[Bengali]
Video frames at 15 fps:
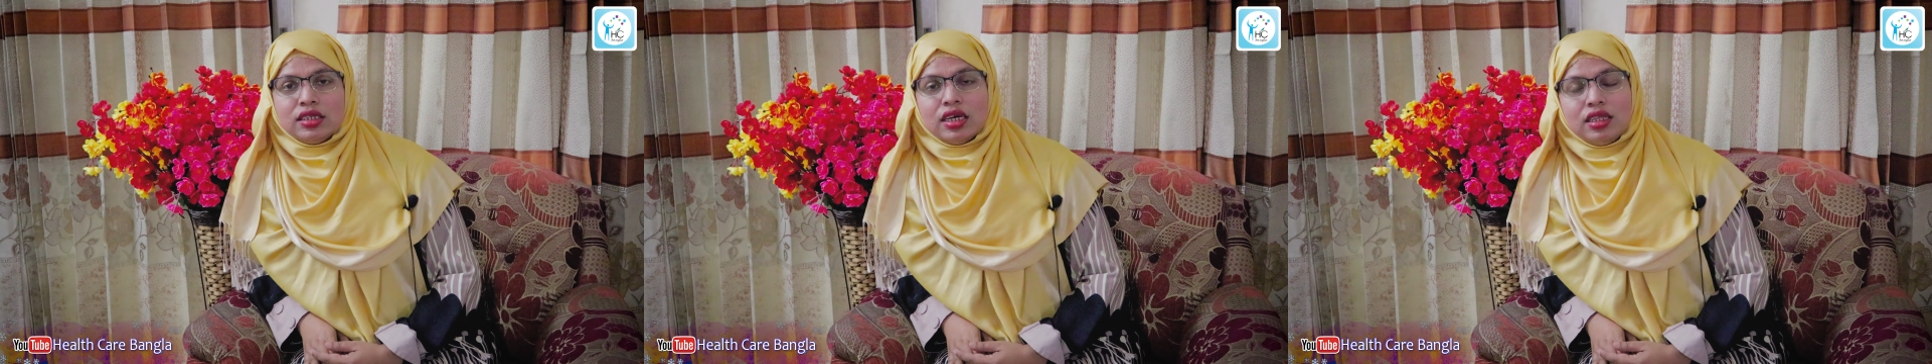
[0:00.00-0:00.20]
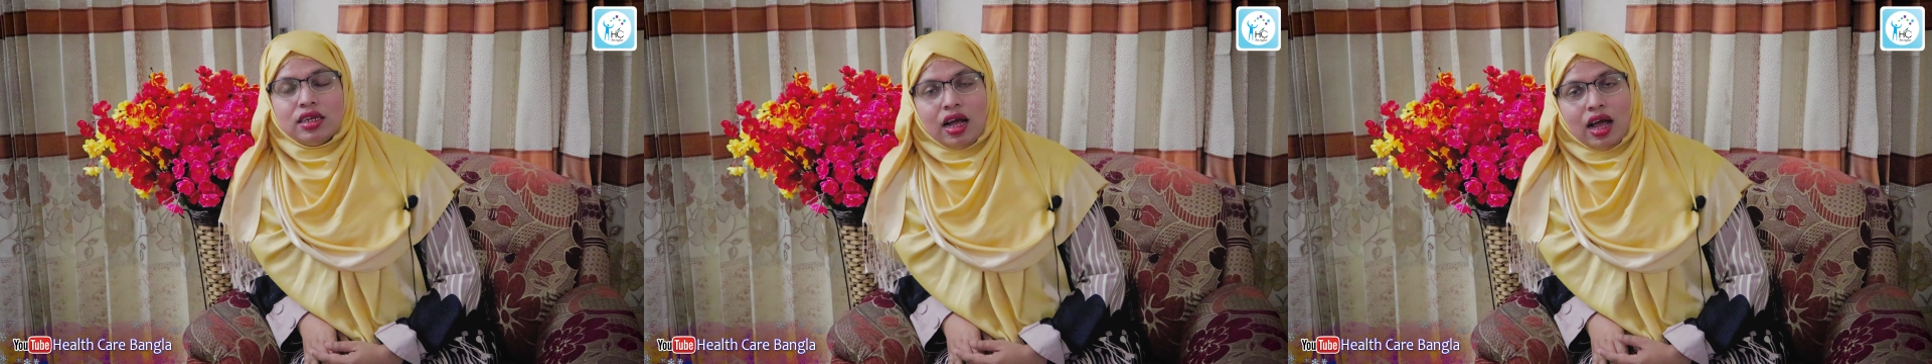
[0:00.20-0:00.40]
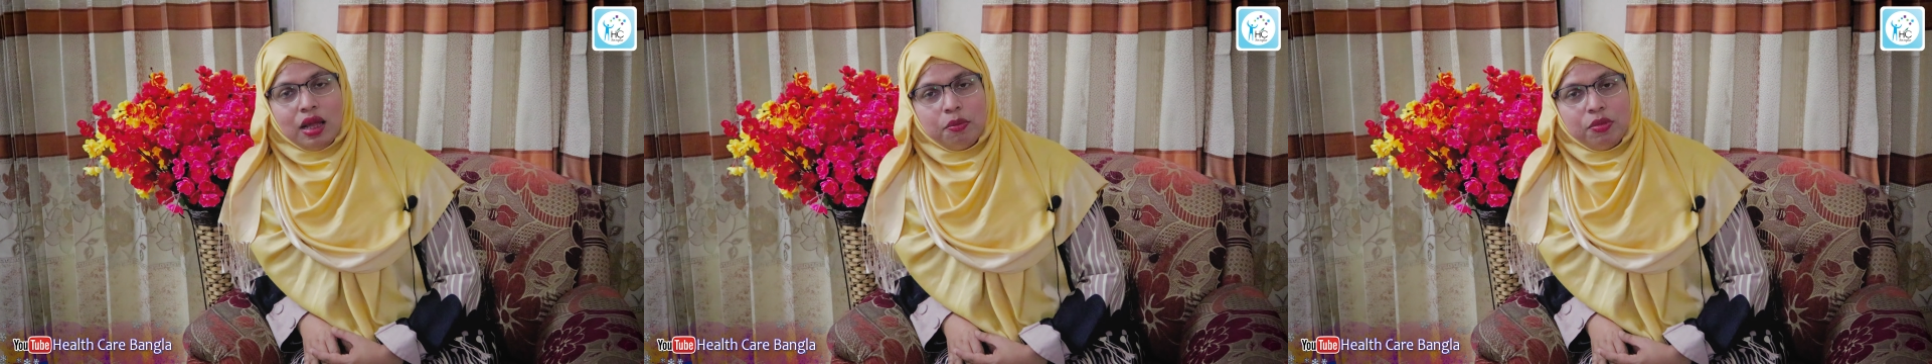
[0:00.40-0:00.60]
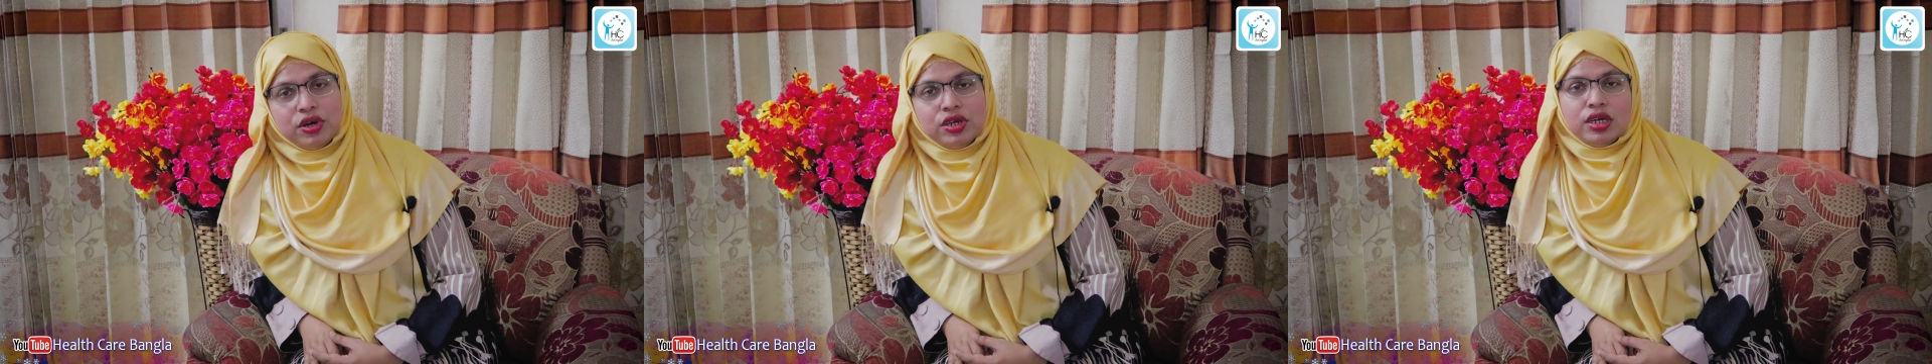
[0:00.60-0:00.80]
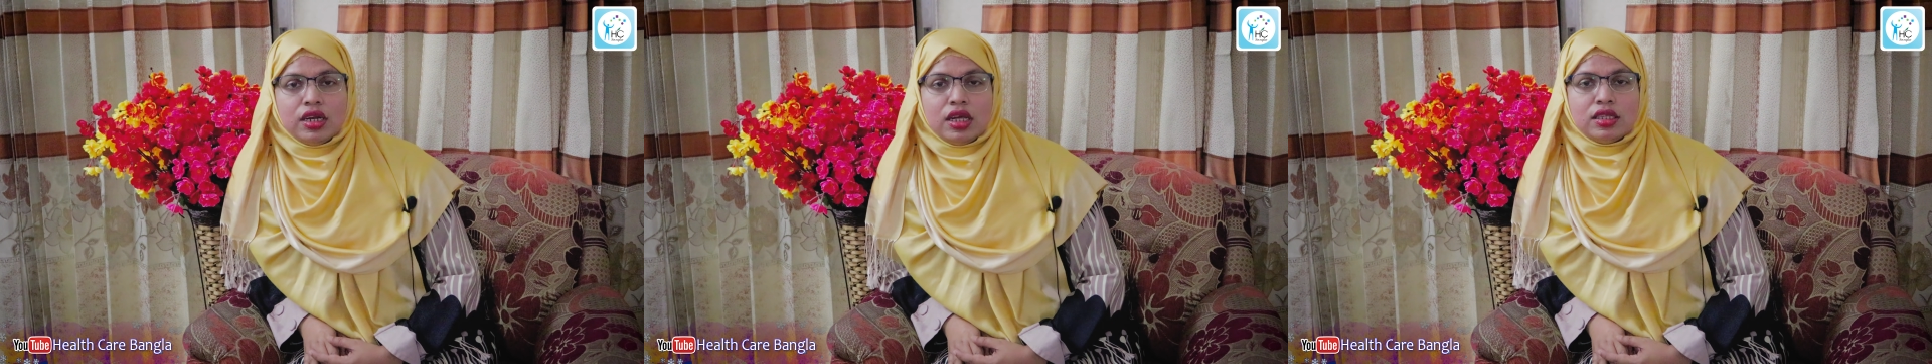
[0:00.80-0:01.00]
যাদের হাই
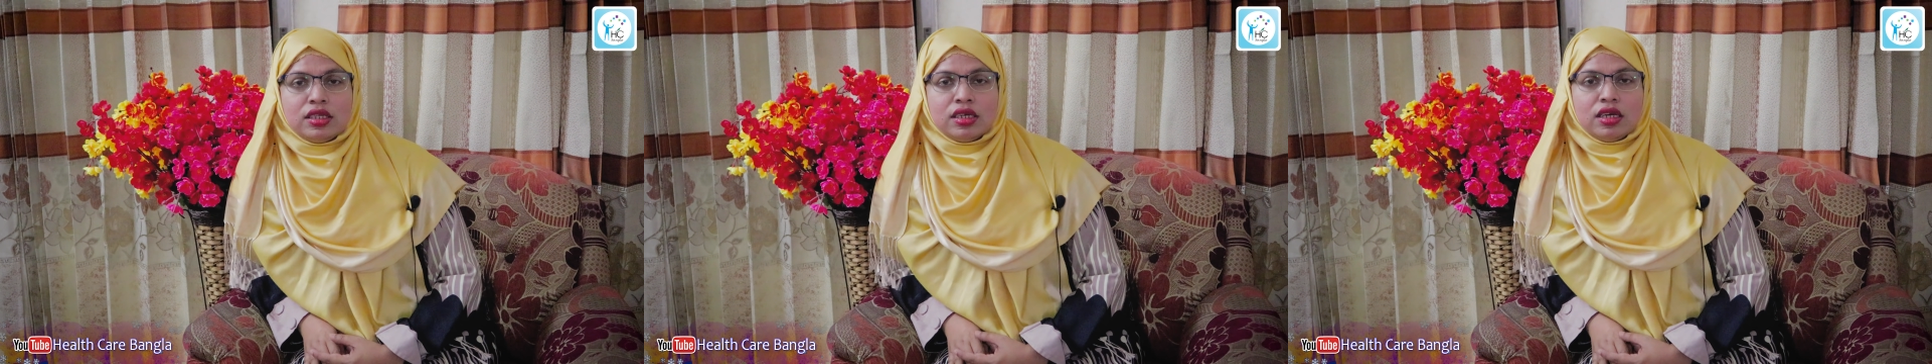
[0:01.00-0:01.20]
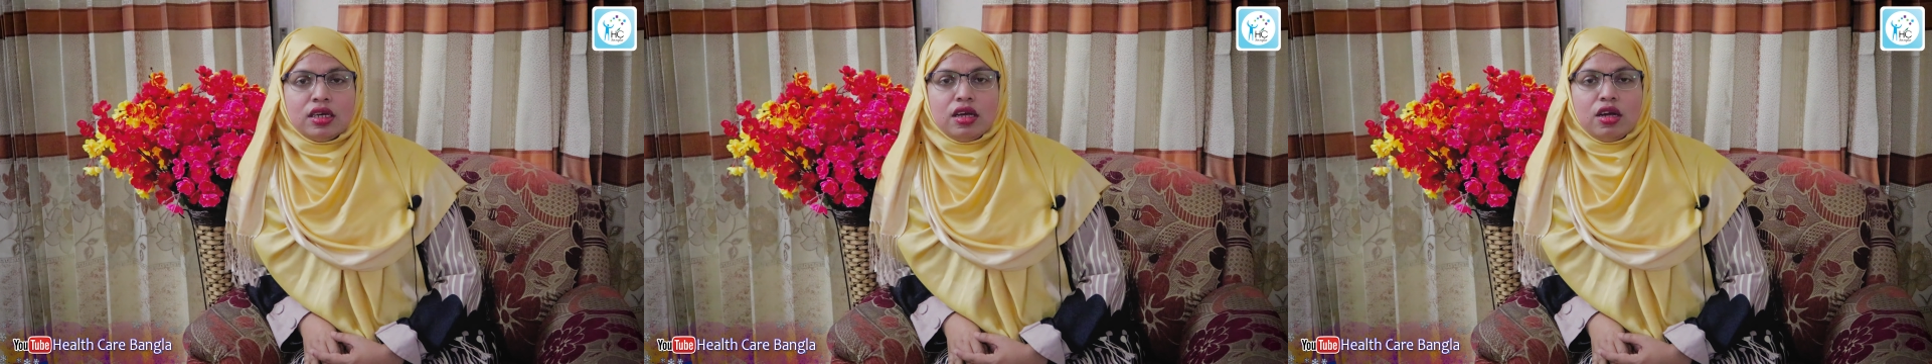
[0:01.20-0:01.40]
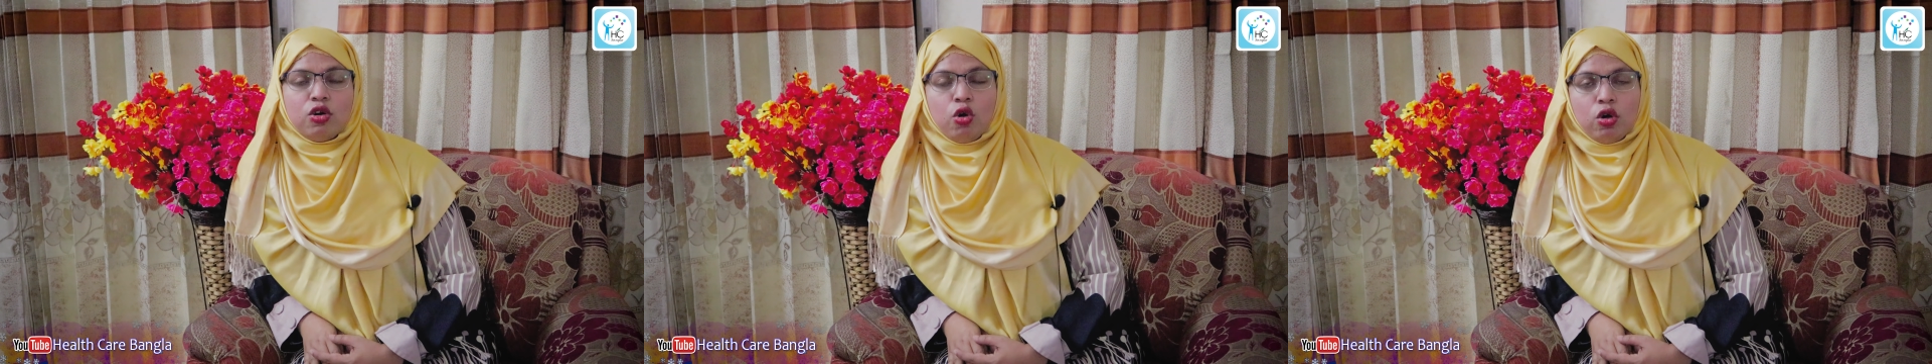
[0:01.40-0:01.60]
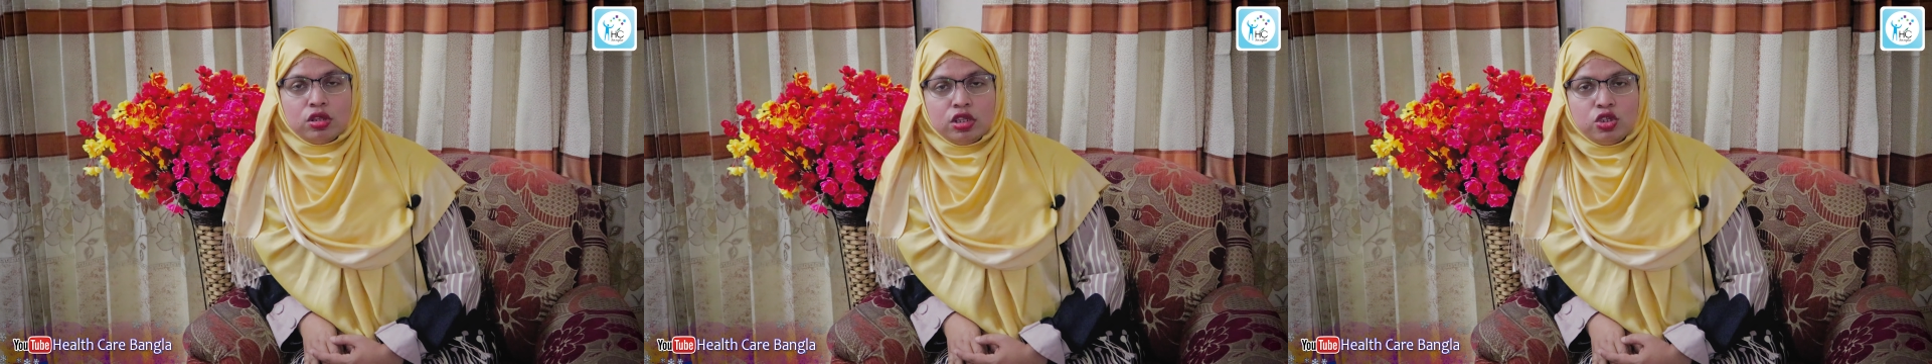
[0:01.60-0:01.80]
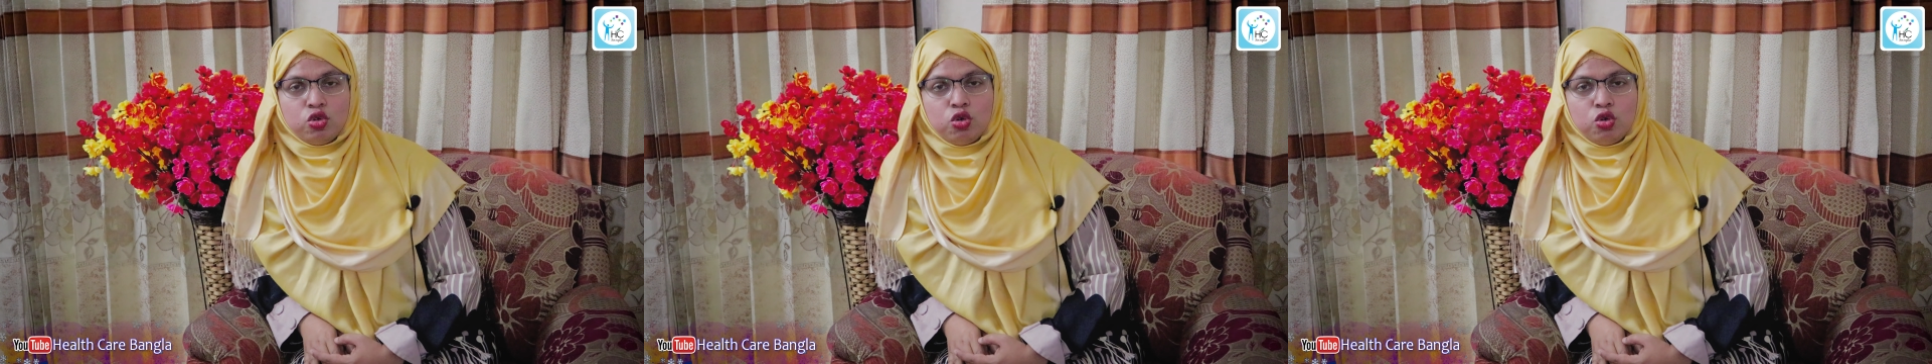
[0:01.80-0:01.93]
প্রেশার আছে রক্ত